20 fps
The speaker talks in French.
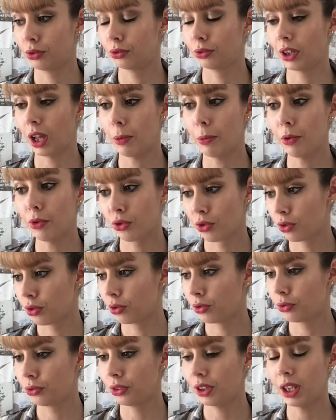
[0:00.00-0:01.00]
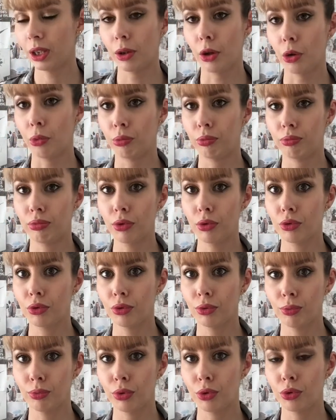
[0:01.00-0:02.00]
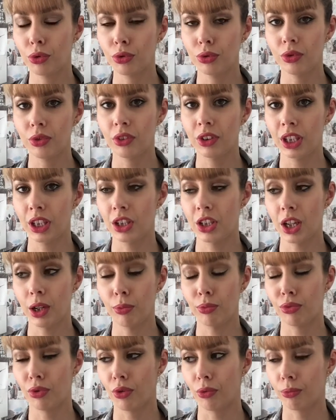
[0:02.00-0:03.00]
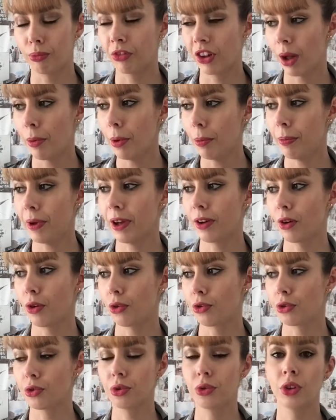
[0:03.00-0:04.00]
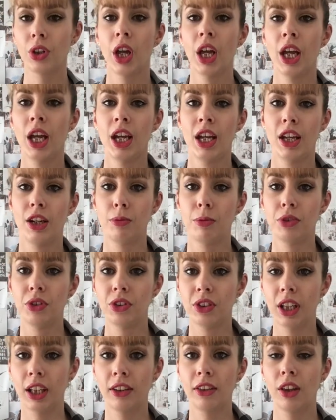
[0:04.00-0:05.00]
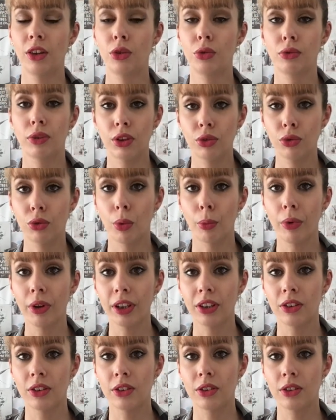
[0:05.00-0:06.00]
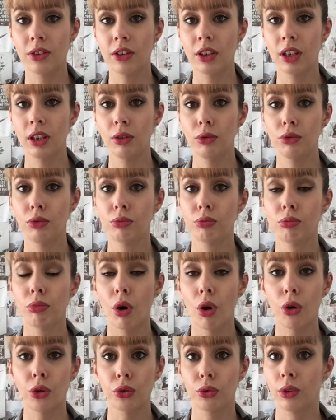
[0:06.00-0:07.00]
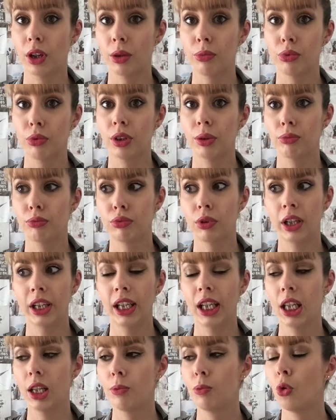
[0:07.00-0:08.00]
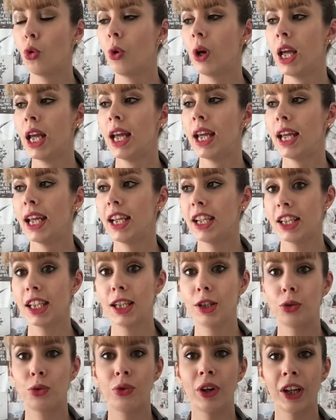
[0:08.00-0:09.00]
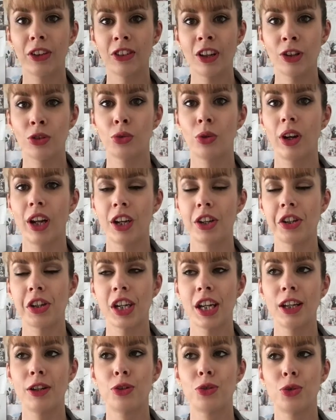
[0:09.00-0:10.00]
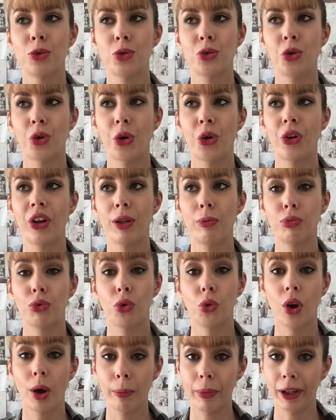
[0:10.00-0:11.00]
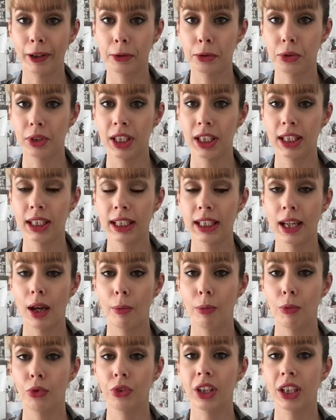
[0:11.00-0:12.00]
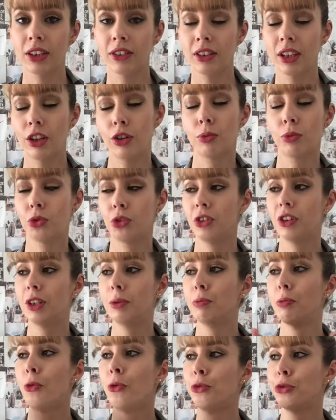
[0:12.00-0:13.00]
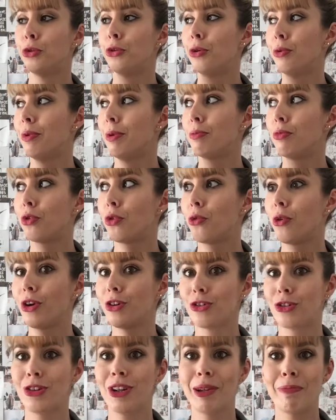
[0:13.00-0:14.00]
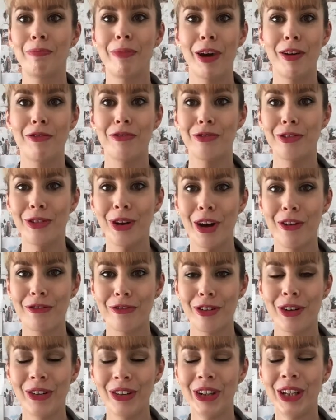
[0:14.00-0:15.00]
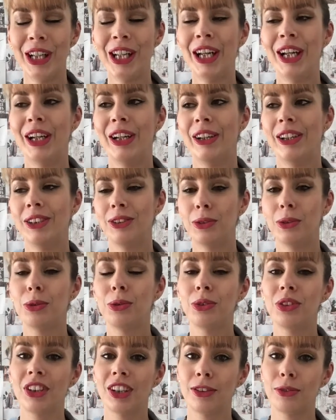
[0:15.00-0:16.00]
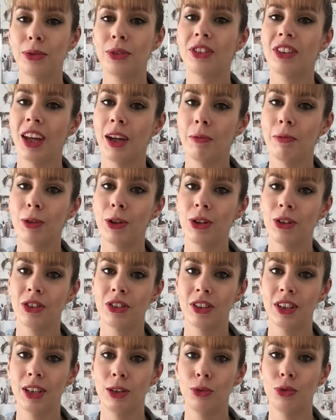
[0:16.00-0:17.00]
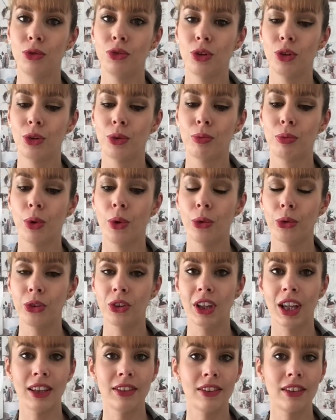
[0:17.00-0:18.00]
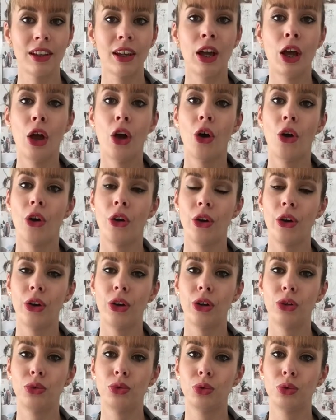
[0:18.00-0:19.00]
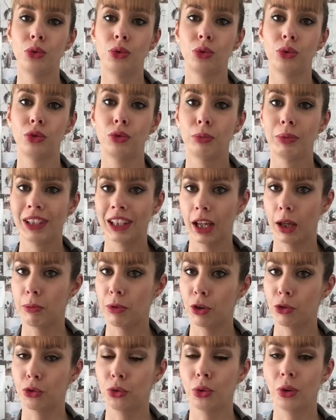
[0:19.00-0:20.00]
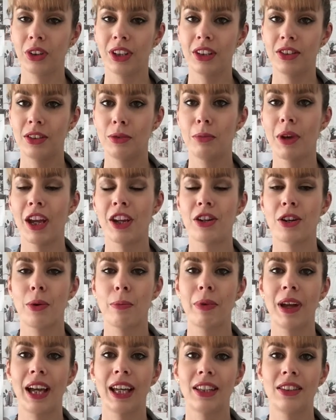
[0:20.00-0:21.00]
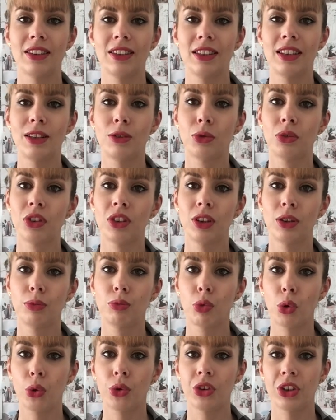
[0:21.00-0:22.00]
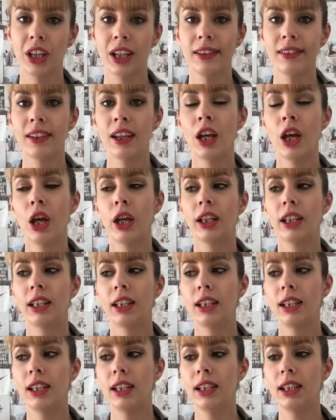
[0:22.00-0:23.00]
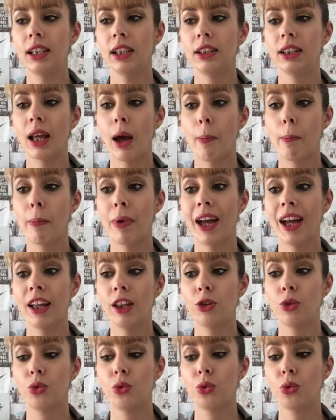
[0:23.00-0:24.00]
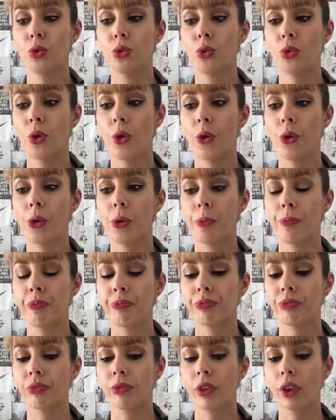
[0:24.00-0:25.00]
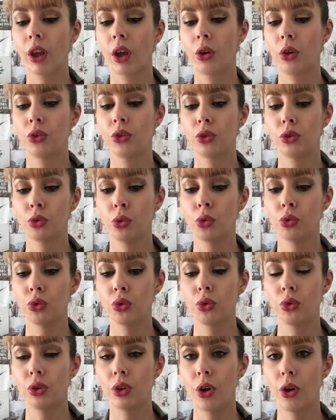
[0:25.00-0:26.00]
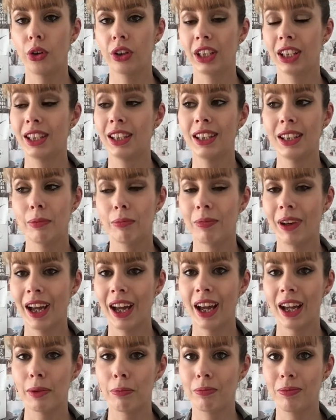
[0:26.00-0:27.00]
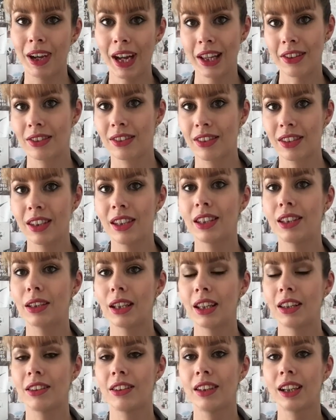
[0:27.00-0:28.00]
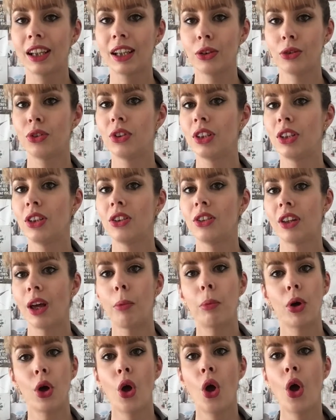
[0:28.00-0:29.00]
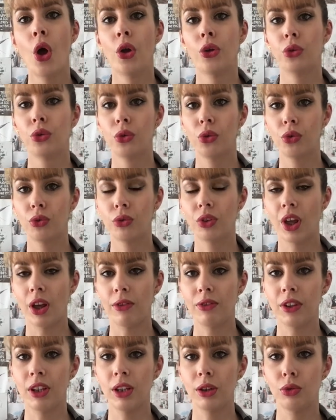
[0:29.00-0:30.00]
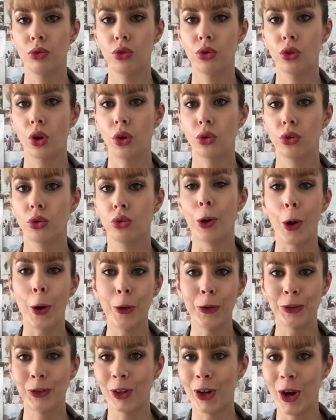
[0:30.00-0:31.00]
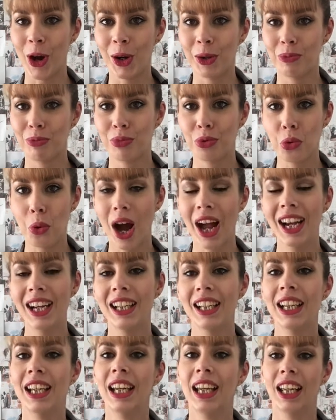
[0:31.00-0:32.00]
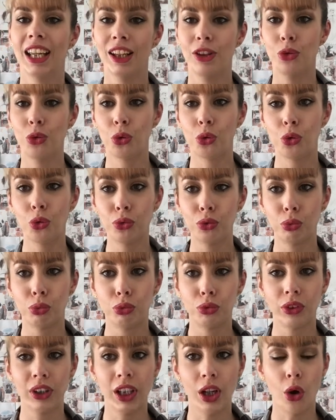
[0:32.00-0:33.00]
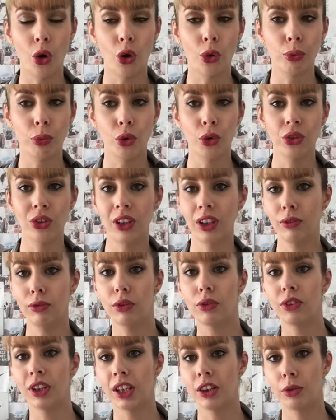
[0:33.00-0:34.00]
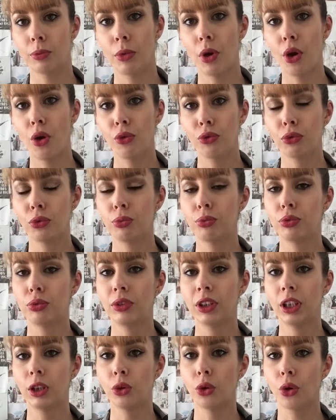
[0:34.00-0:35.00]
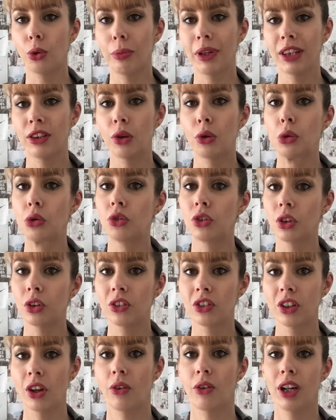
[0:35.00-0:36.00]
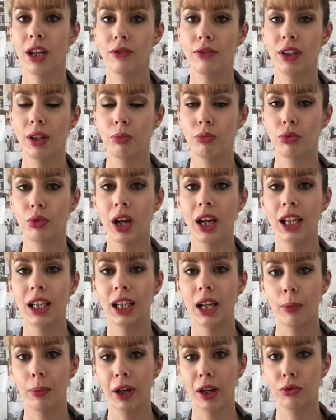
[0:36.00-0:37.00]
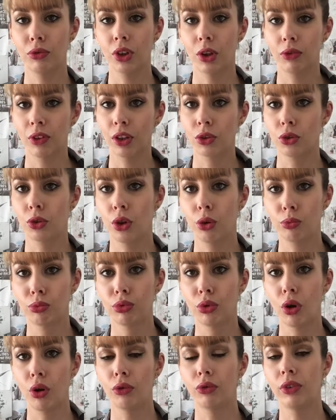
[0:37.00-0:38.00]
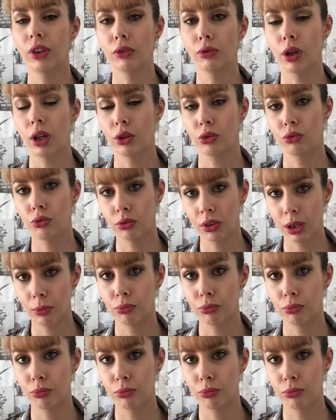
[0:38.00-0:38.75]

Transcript: vraiment je fais euh, beaucoup beaucoup de déchets pour vraiment pas grand chose. Et je me disais que ça devait sûrement exister une brosse voilà pour les poils d'animaux. Et j'ai découvert ça sur la chaîne de euh, et pourquoi pas Colline qui a montré ça. Je me suis dit mon dieu mais pourquoi je l'ai pas vu avant. Euh, du coup c'est tout simple, c'est une brossette. du coup je vous mettrai bien sûr des images par ici. Donc c'est une brossette qui n'a pas de euh, contenant, qui n'est pas plastique, qui est réutilisable. Donc vous avez une sorte de brosse en poils et du coup vous pouvez euh, brosser vos vêtements, vous pouvez le remettre dans le soc, ça enlève les poils et après vous avez un soc pour enlever voilà, tous les